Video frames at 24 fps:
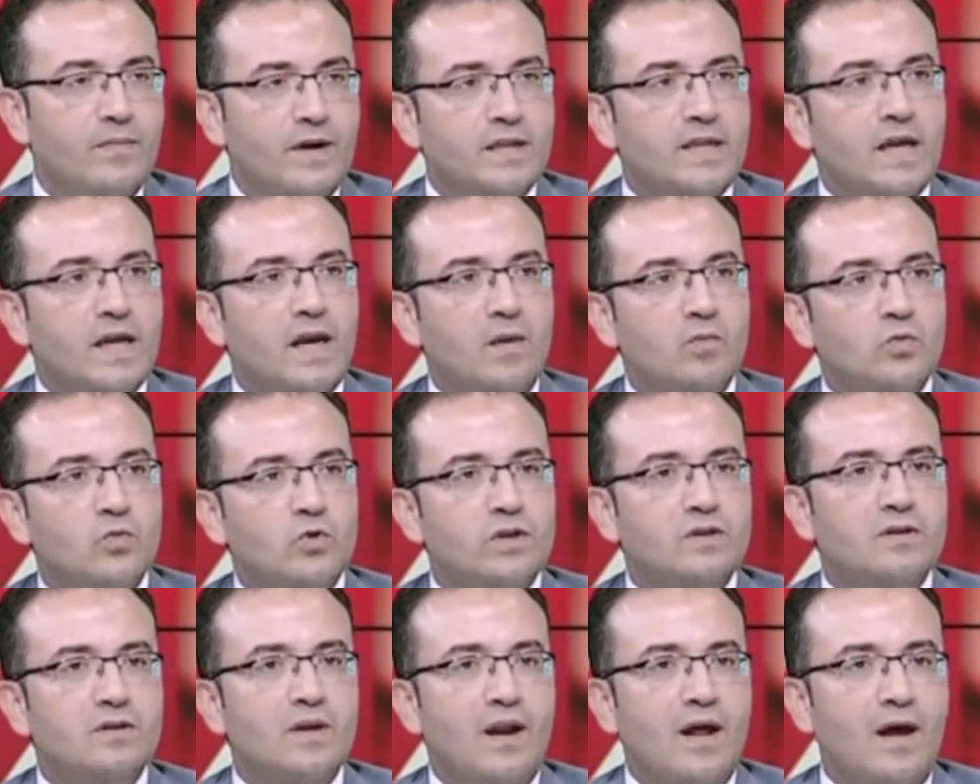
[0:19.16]
البكتيريا
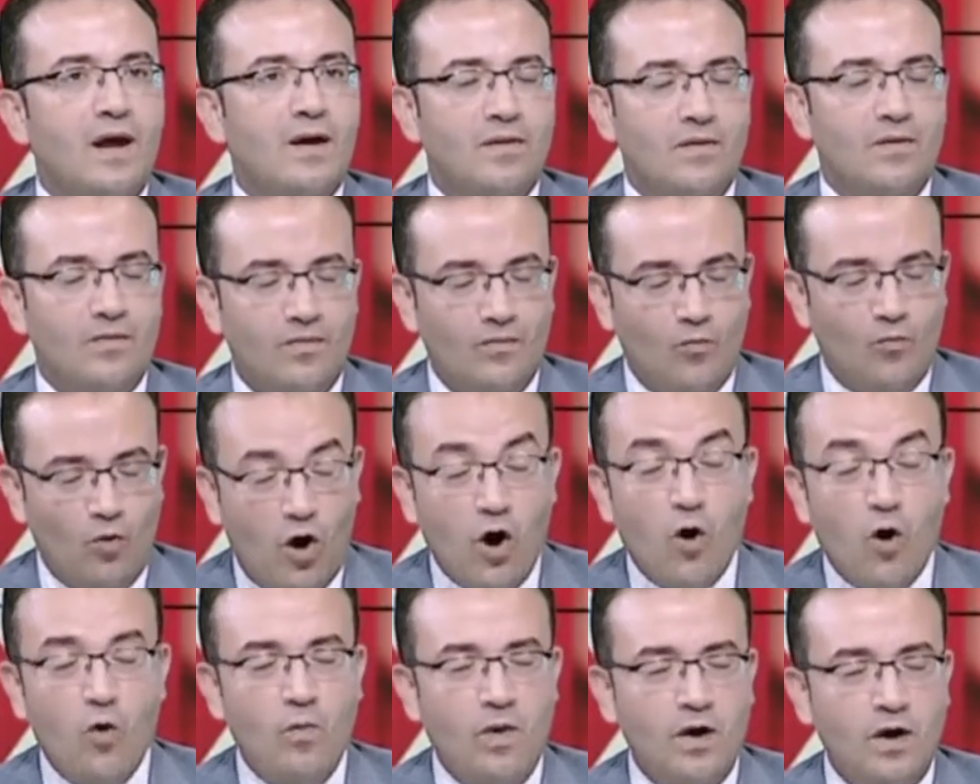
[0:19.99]
المضاده
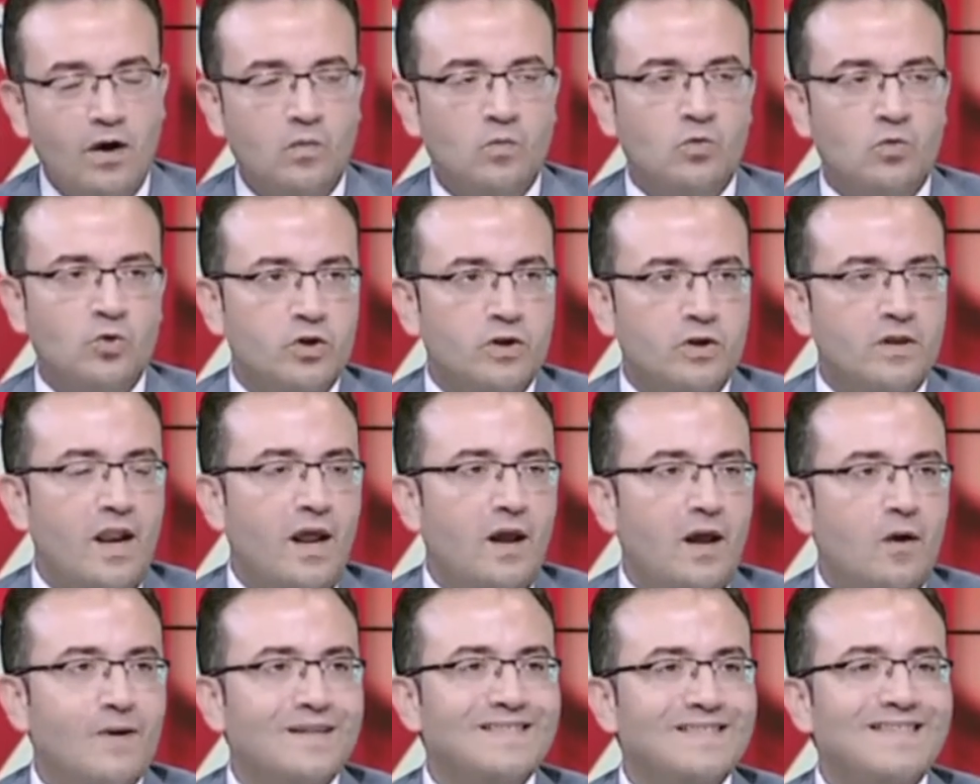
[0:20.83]
المقاومه للمضادات
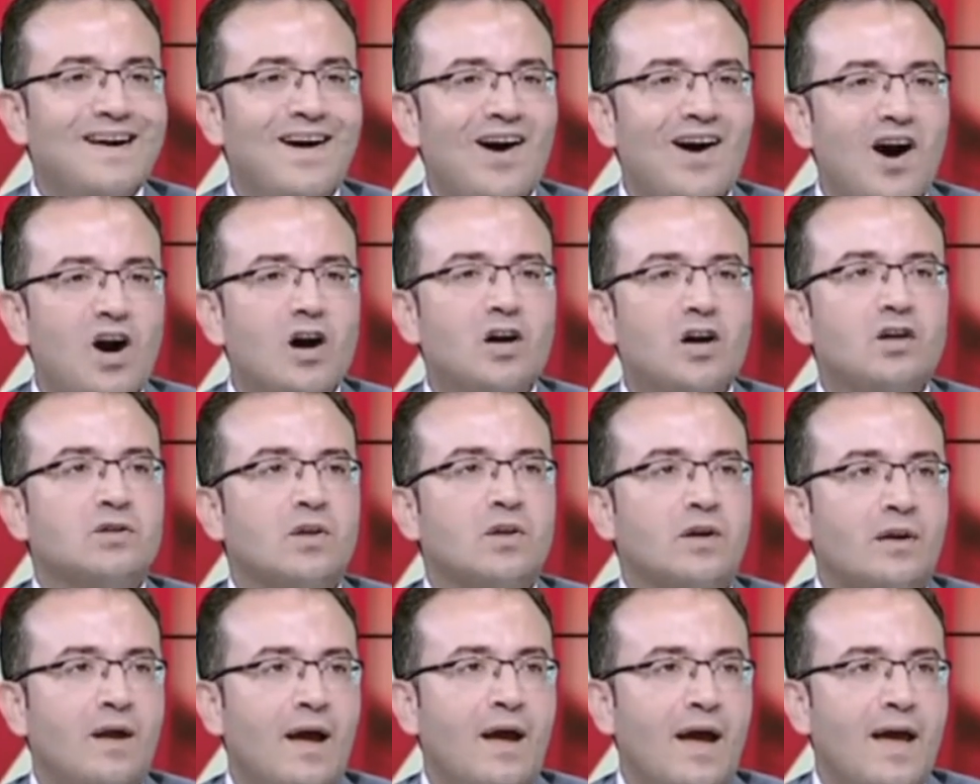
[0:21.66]
الحيويه دي
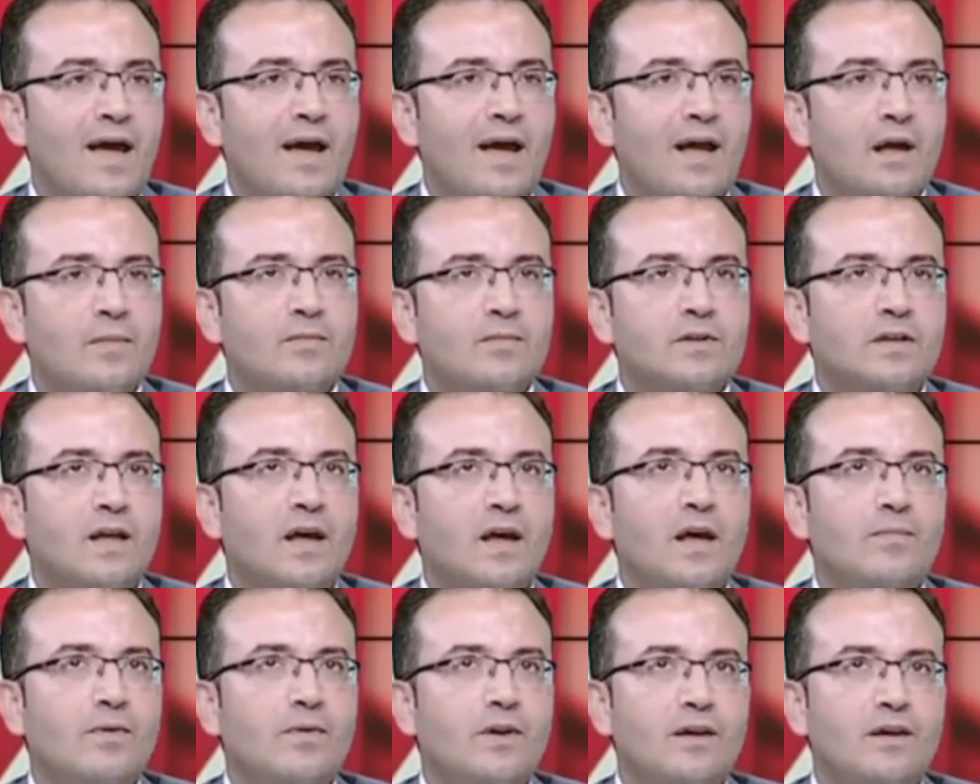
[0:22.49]
اخطر حاجه
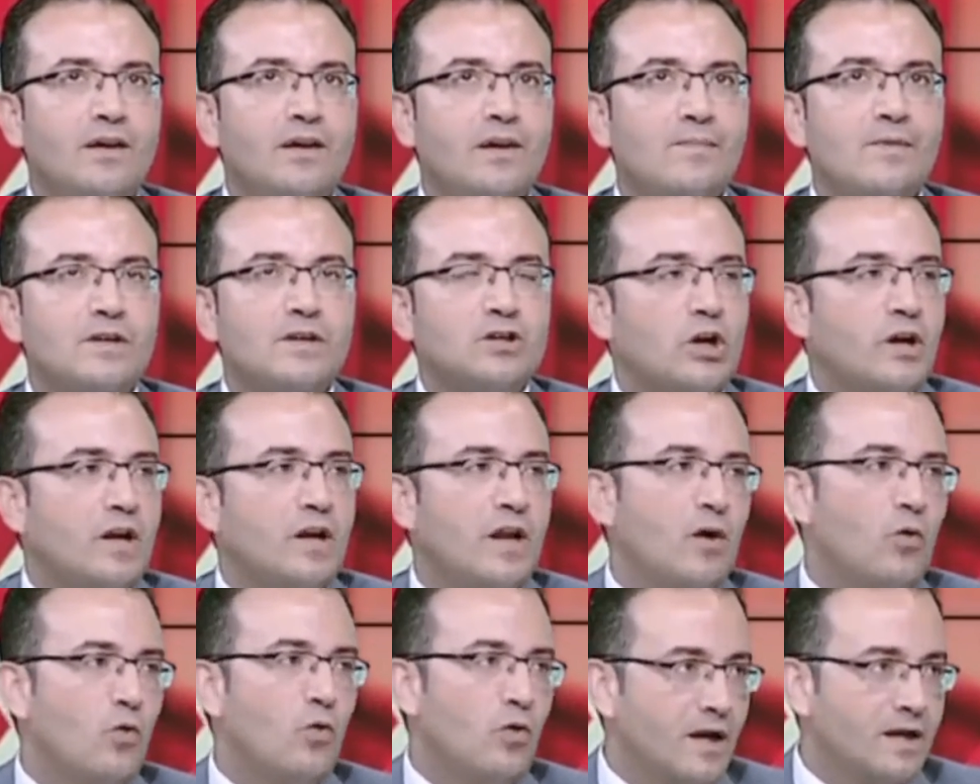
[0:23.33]
بتقابل
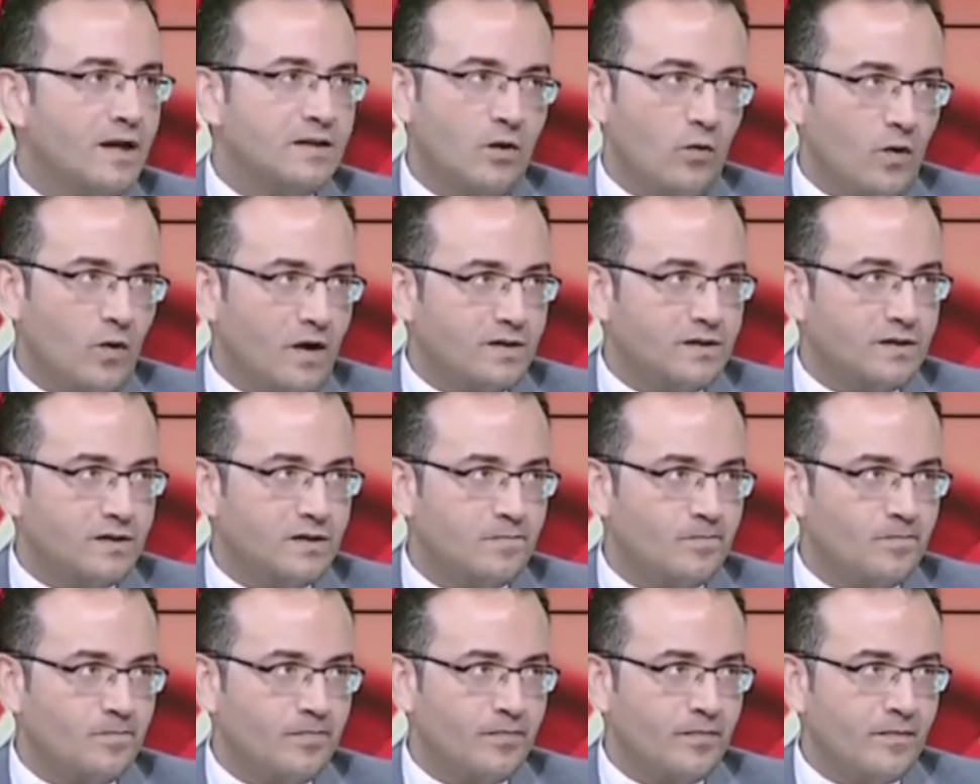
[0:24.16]
البشريه كلها دلوقتي
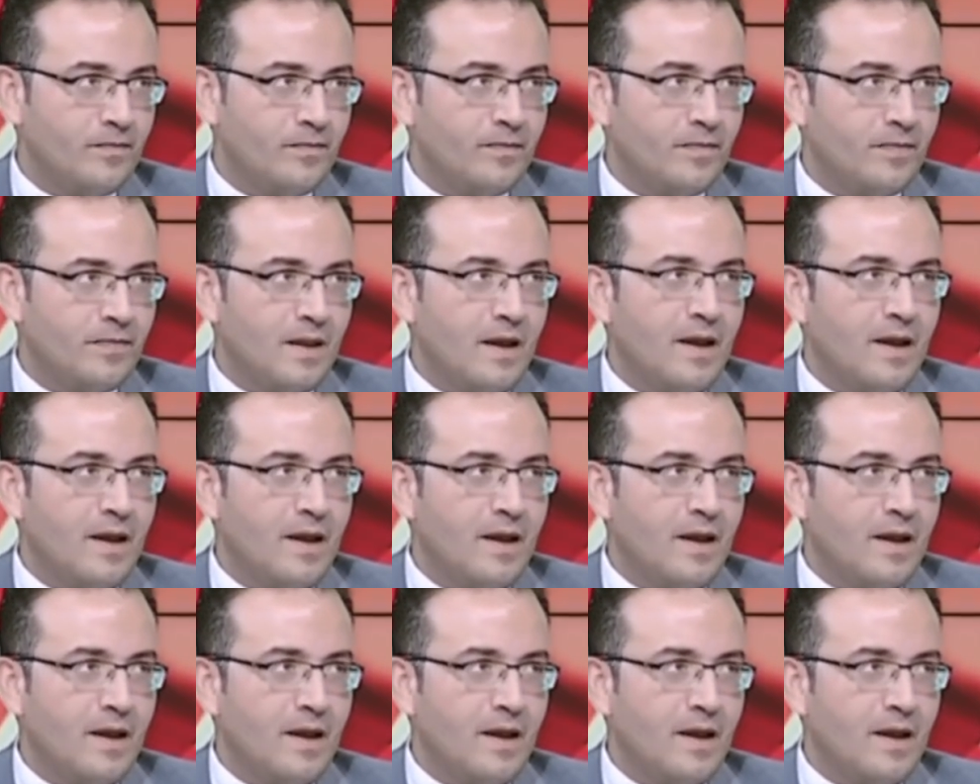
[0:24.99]
ازاي